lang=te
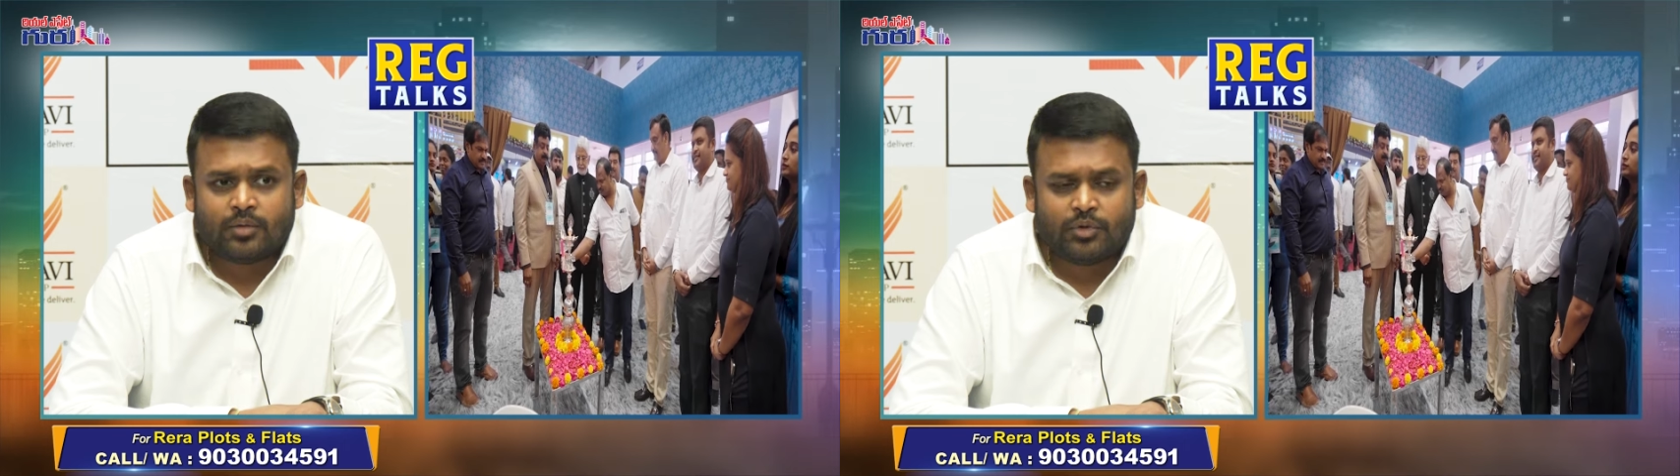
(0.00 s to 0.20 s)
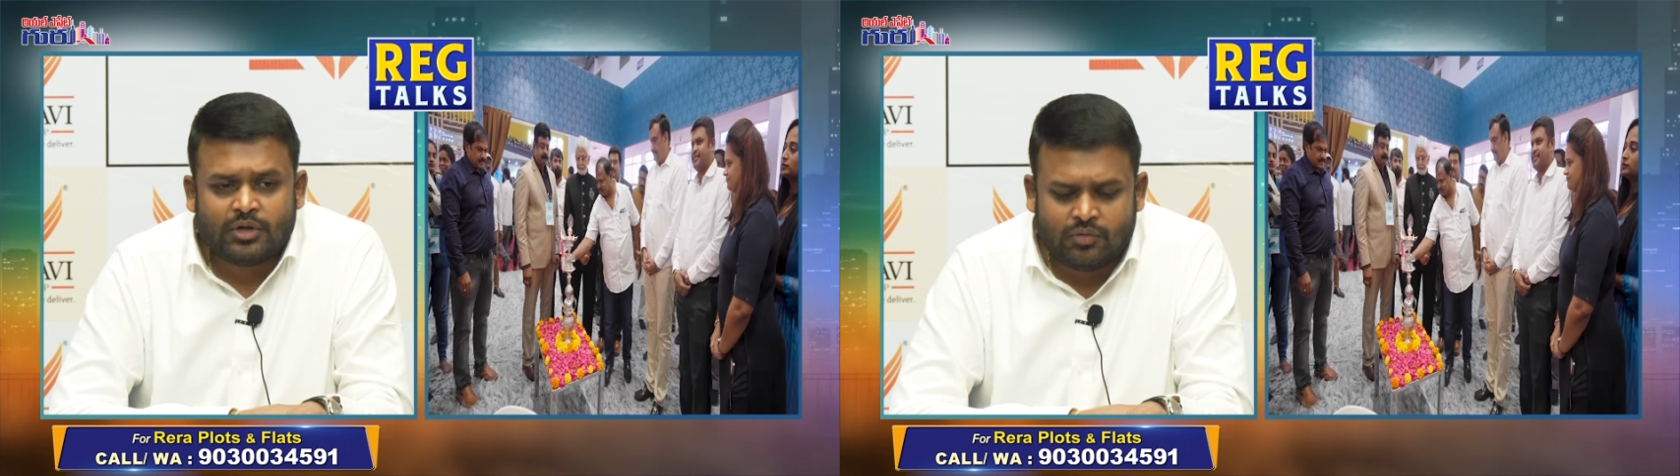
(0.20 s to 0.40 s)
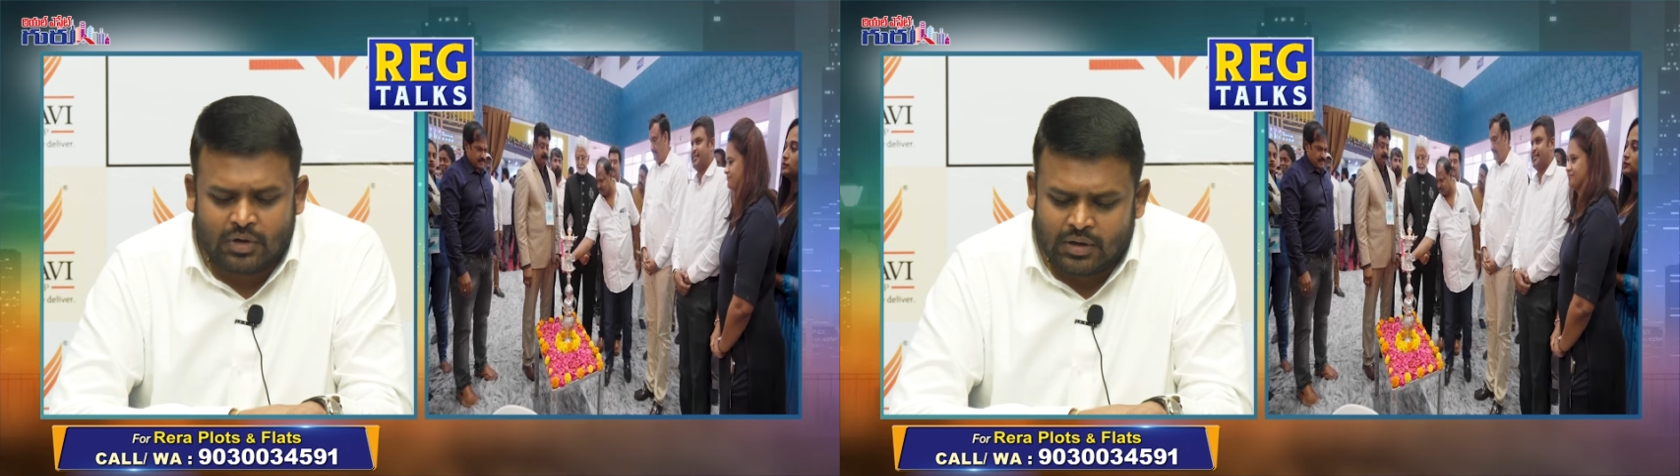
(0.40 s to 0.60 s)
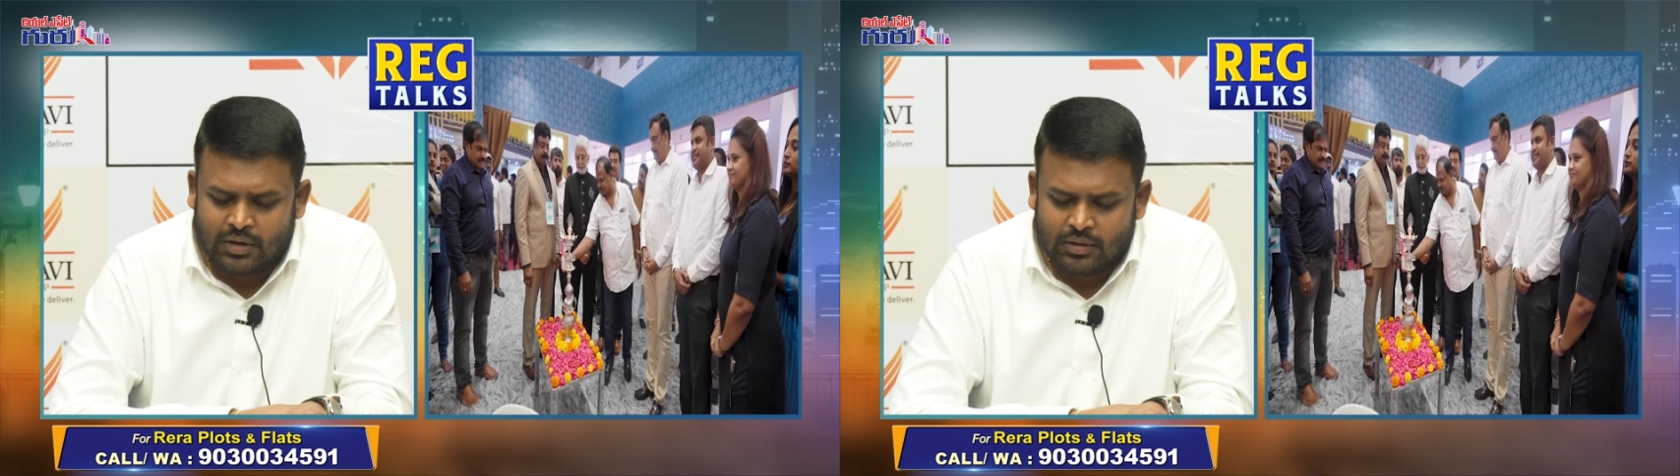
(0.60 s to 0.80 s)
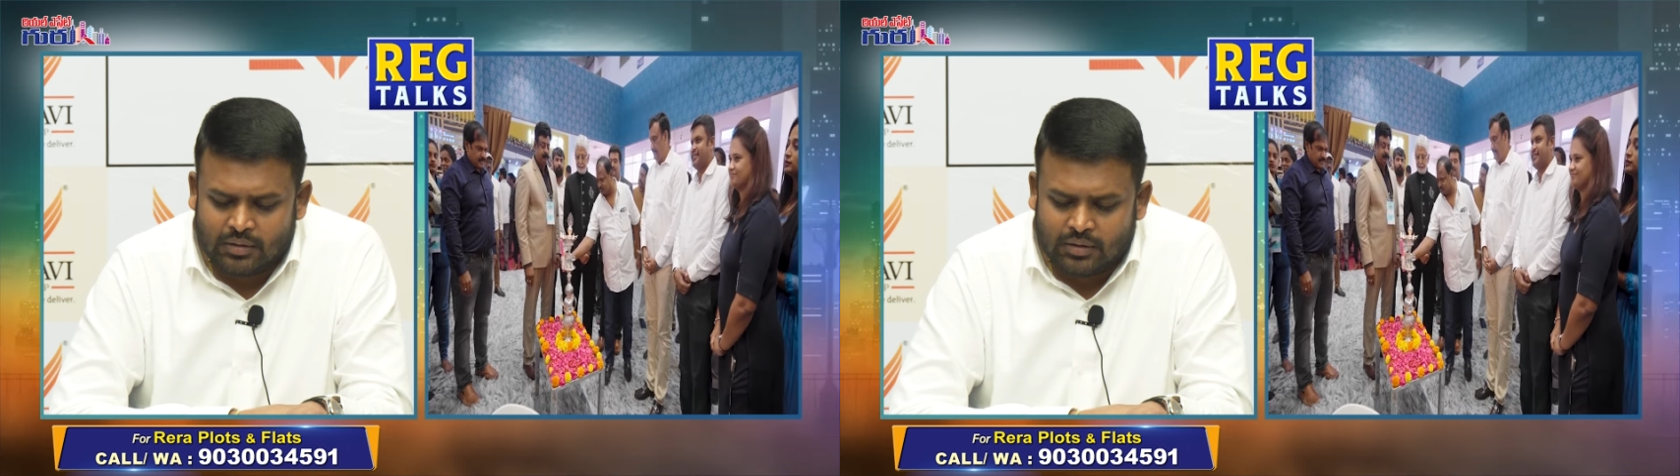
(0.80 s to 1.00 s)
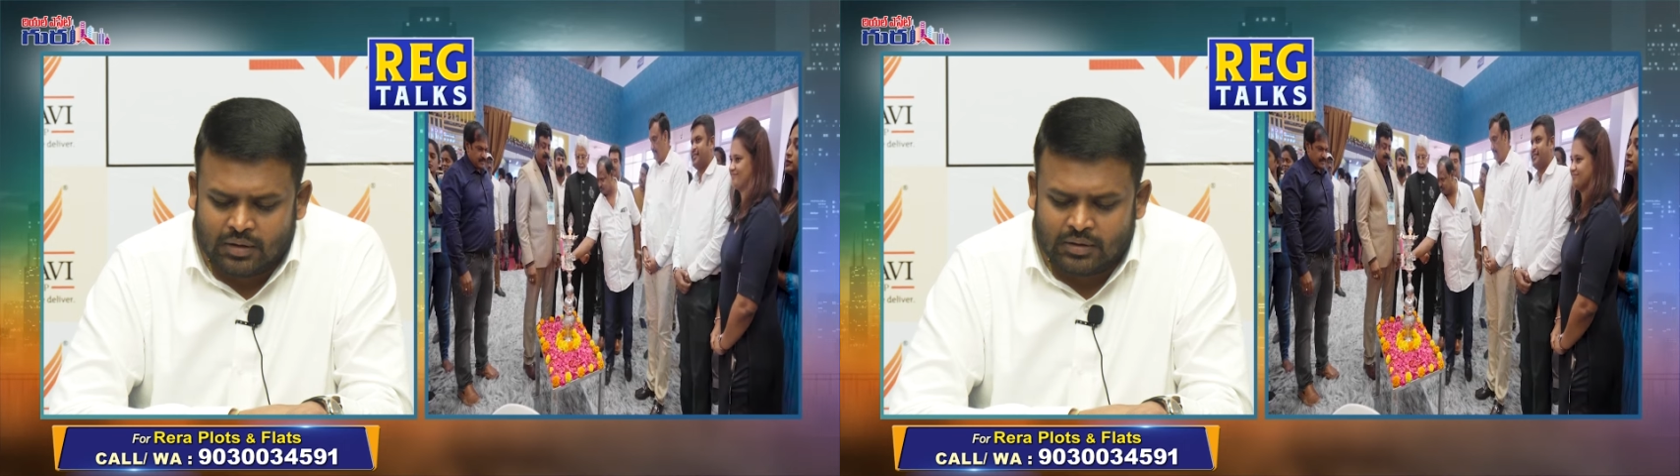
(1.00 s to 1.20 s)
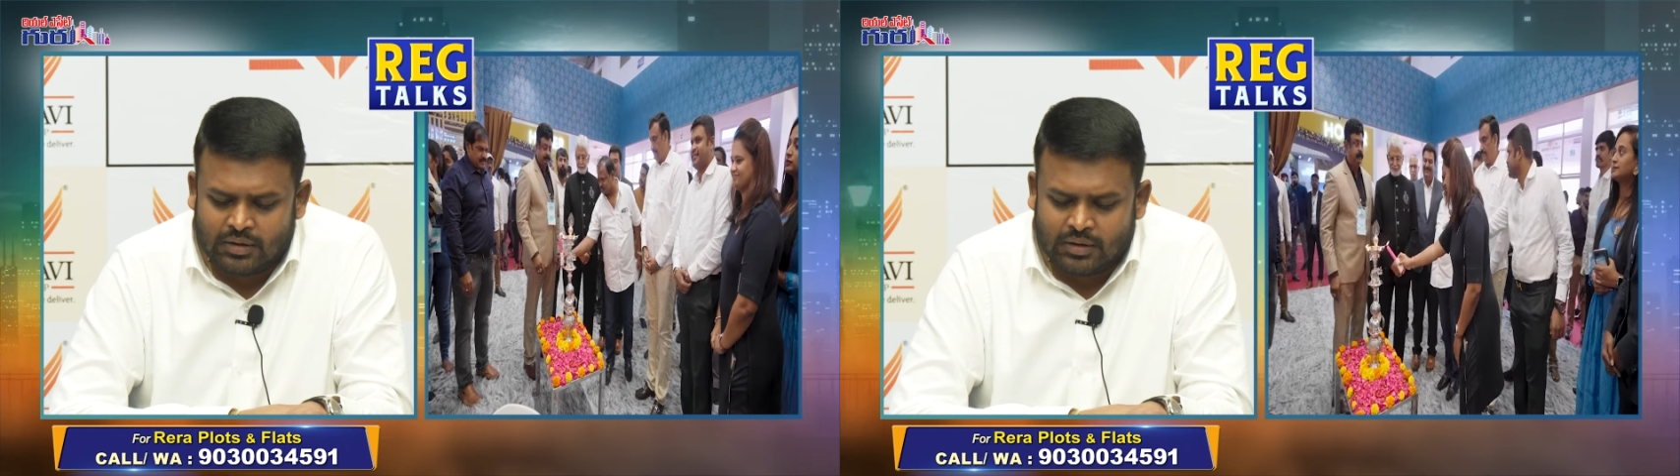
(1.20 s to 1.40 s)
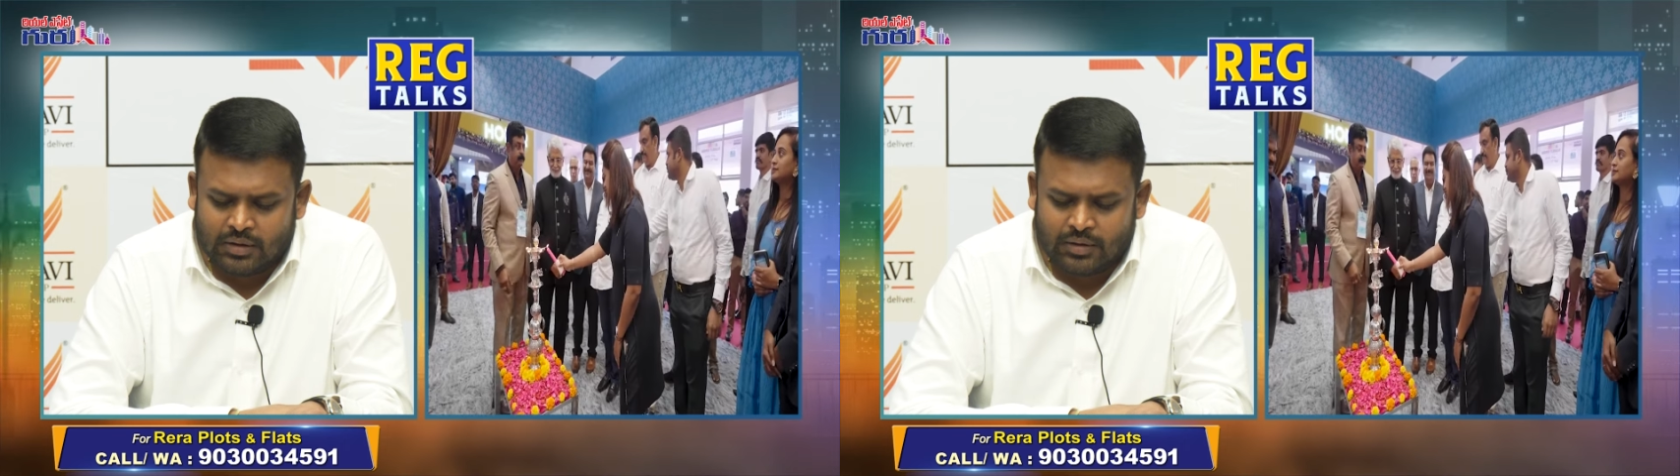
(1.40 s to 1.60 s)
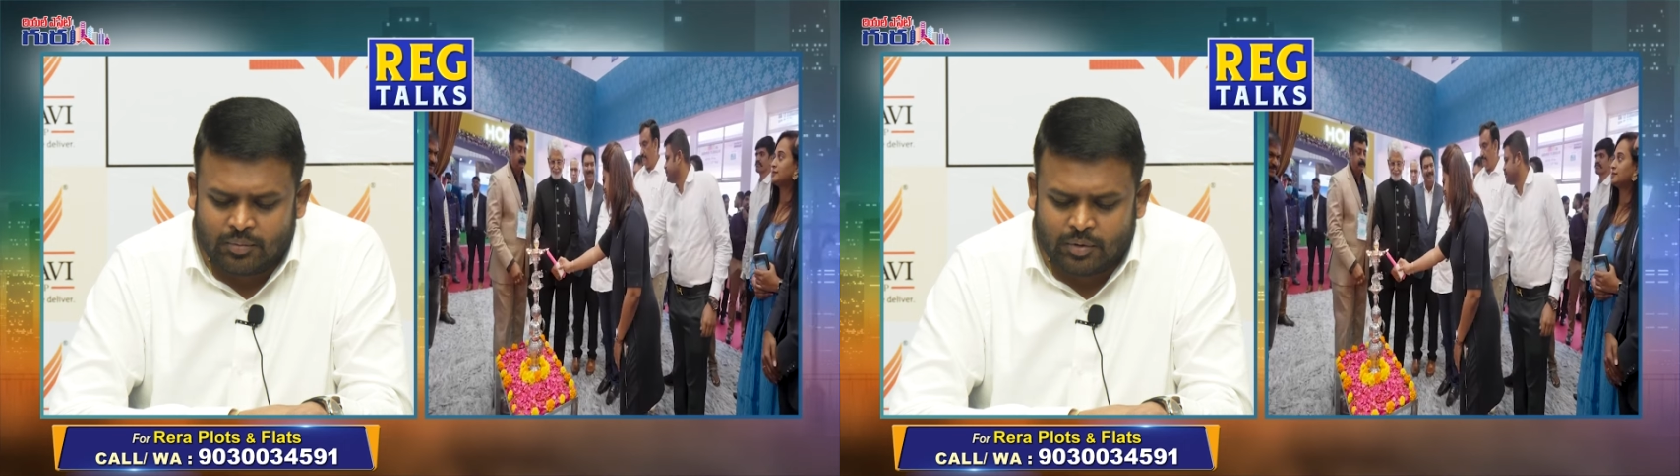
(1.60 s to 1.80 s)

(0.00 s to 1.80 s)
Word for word: మీ ద్వారా అందరికీ